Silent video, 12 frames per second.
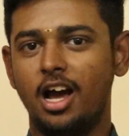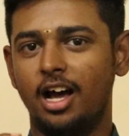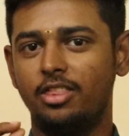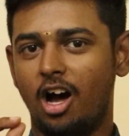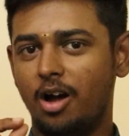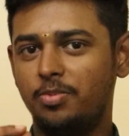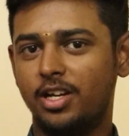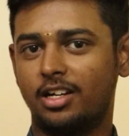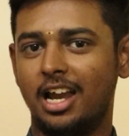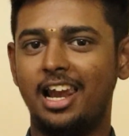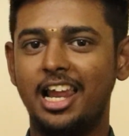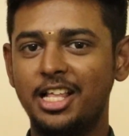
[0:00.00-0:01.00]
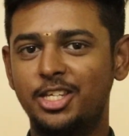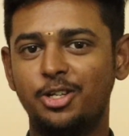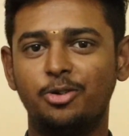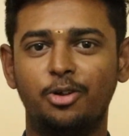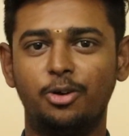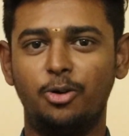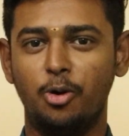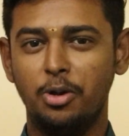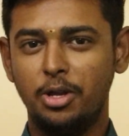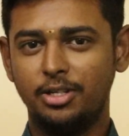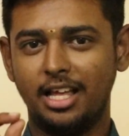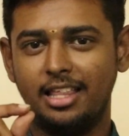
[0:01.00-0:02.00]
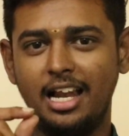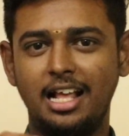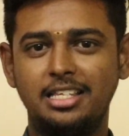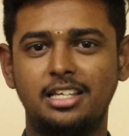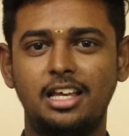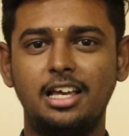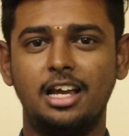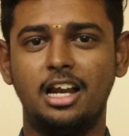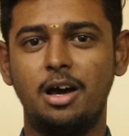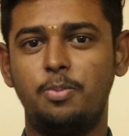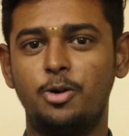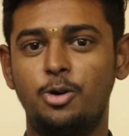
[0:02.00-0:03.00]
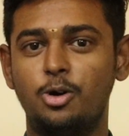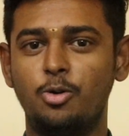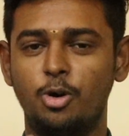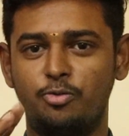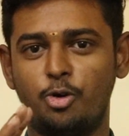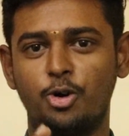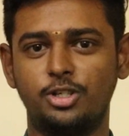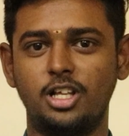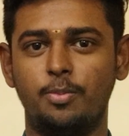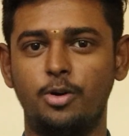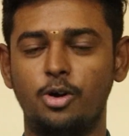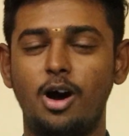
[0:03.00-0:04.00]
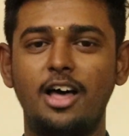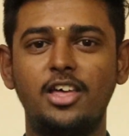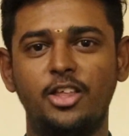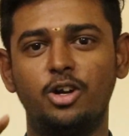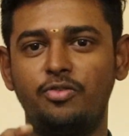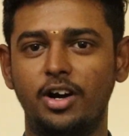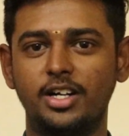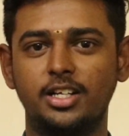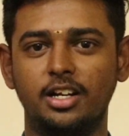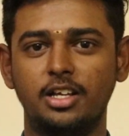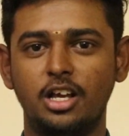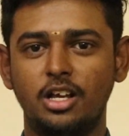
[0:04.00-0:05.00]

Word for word: அந்த ஆப்ஜெக்ட்டில் லென்ஸ்னு ஒன்று இருக்கும் ஸோ அந்த லென்ஸு என்ன பண்ணும் ஒரு ஃபோக்கஸ் தான் பண்ணும் அது அதோட ஃபங்க்ஷன்